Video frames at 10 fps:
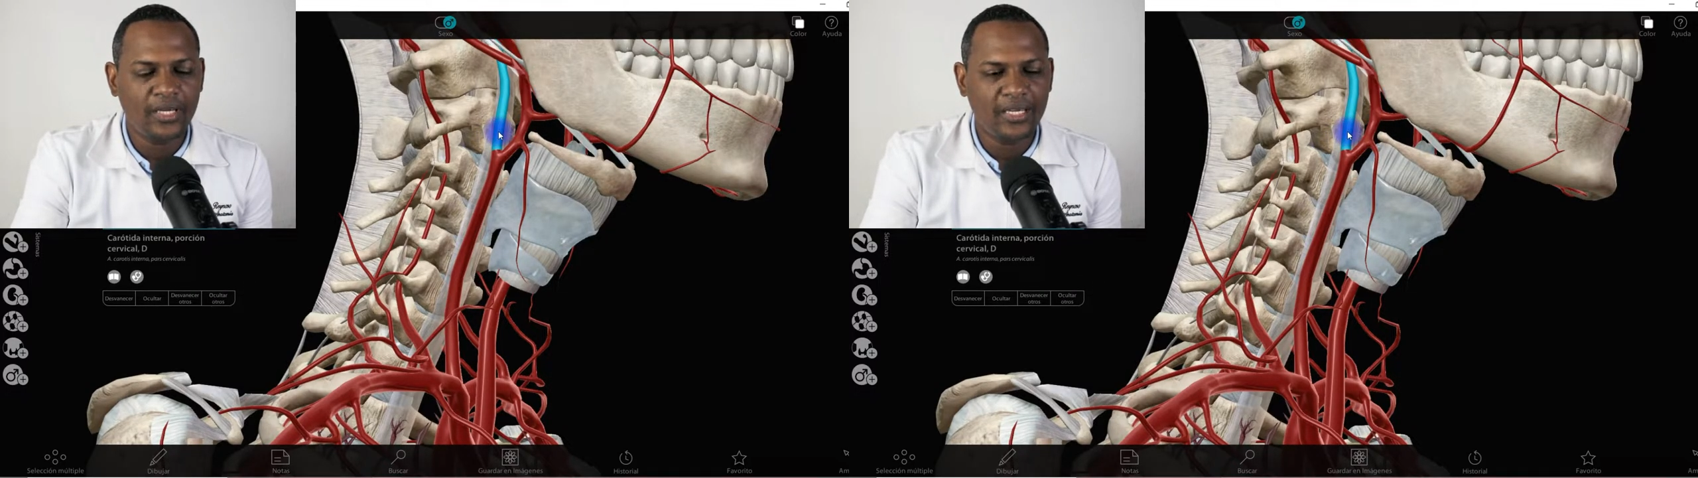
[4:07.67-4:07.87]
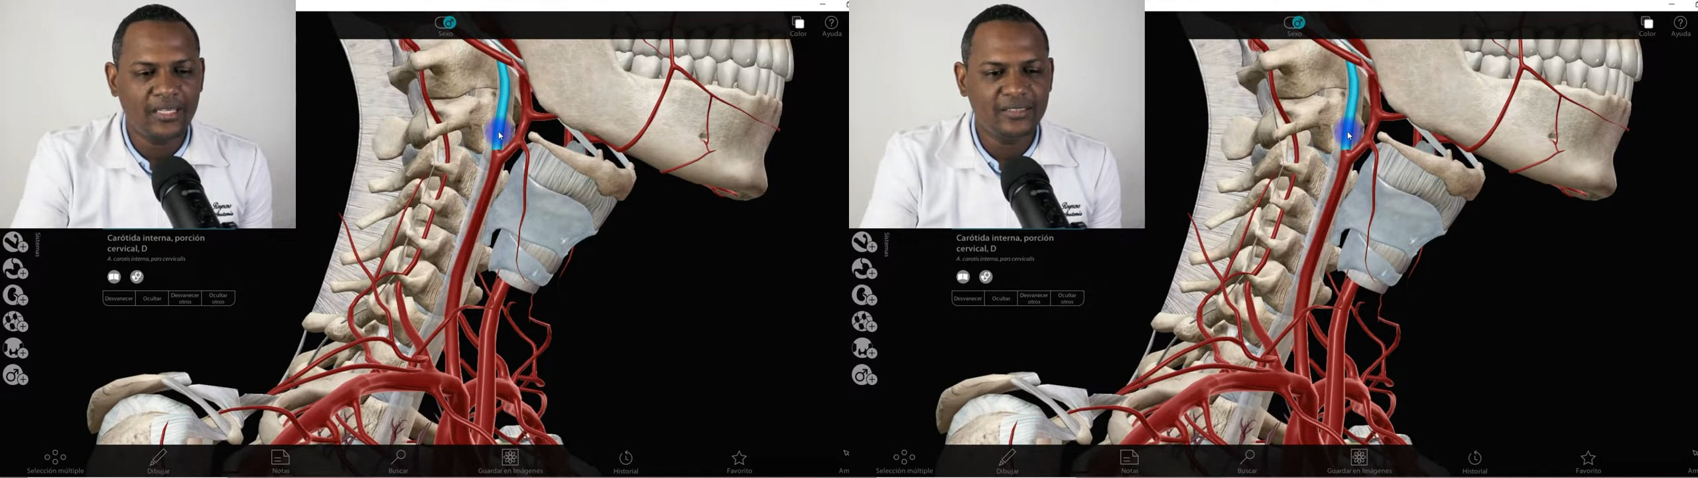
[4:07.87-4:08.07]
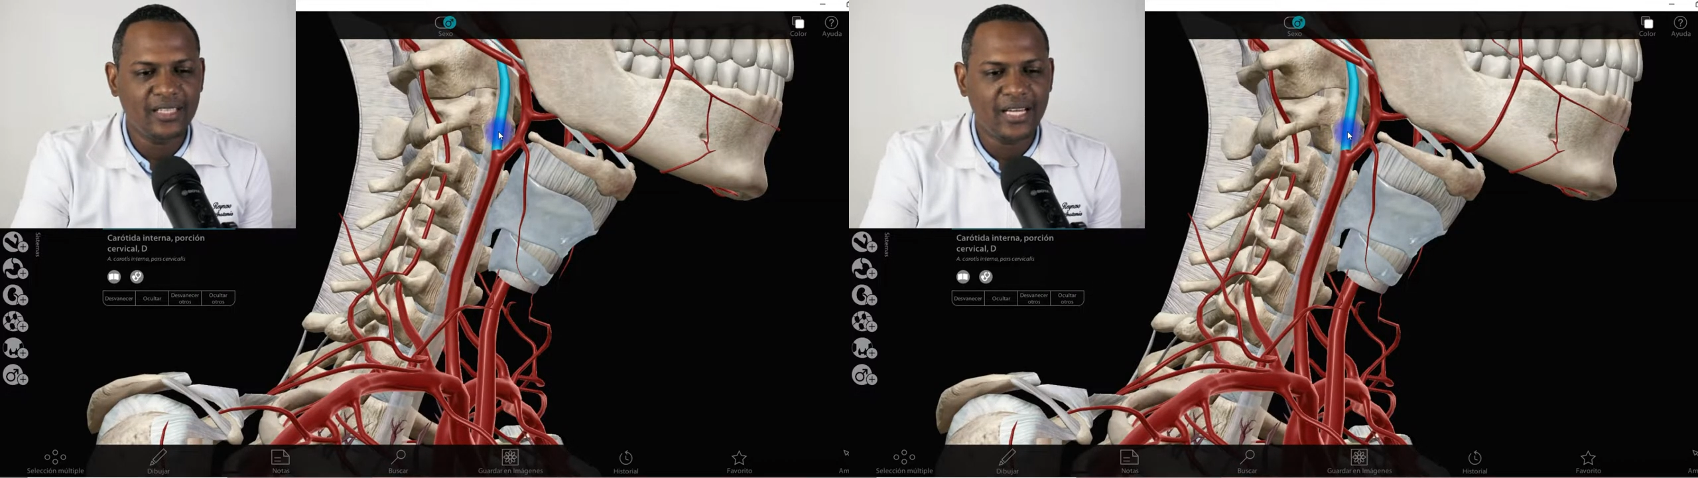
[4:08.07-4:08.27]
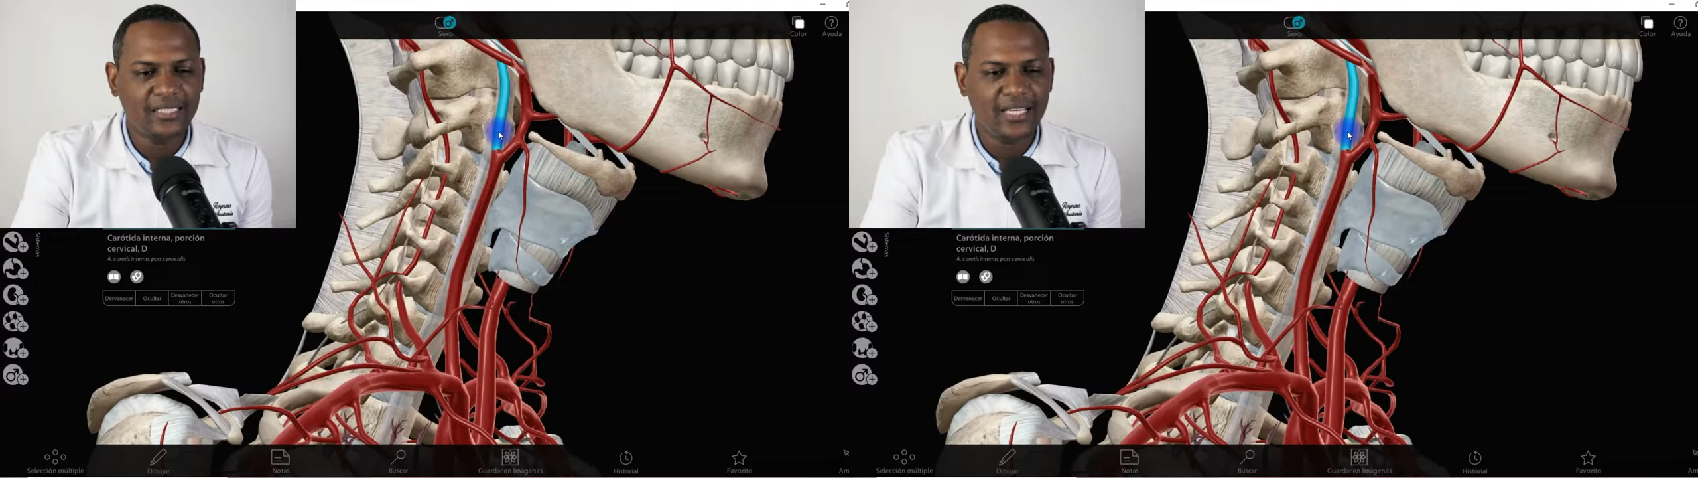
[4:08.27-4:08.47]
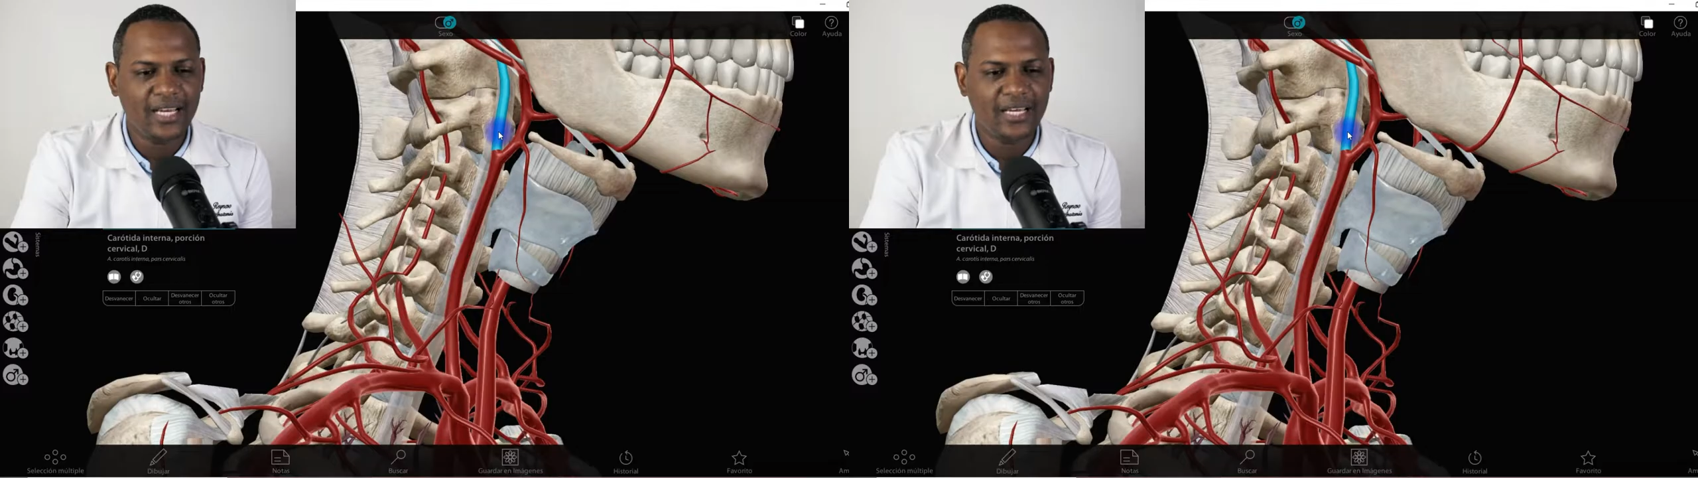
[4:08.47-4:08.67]
que es la
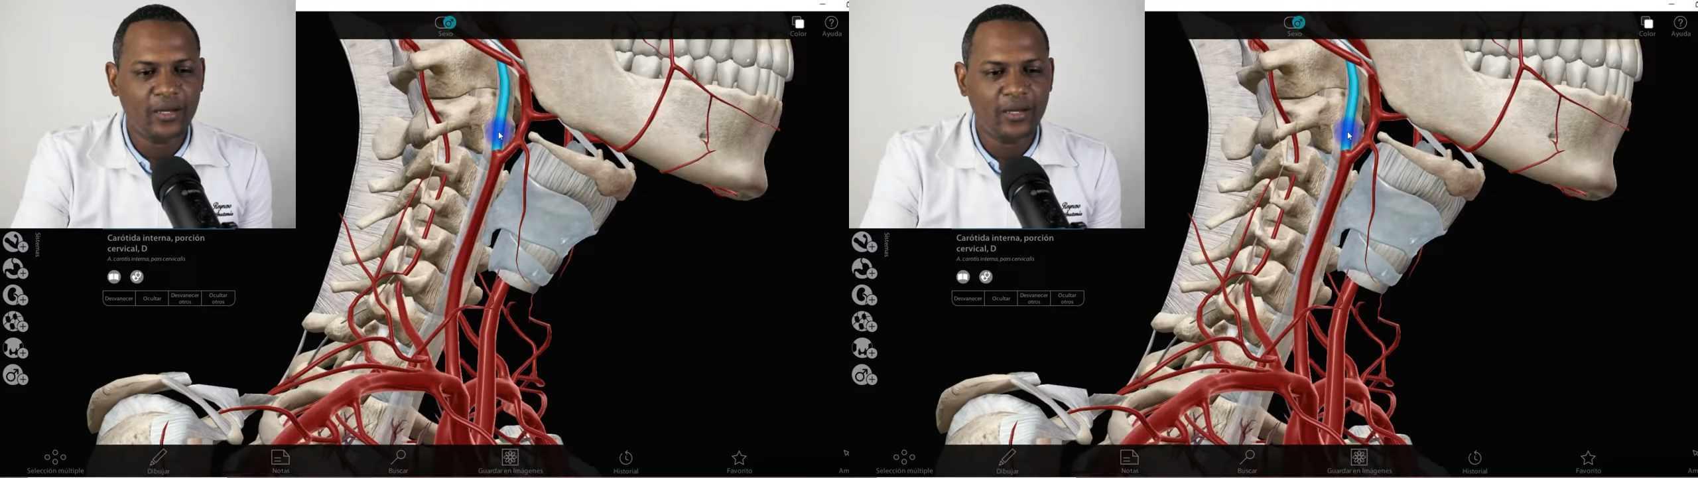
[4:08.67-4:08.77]
arteria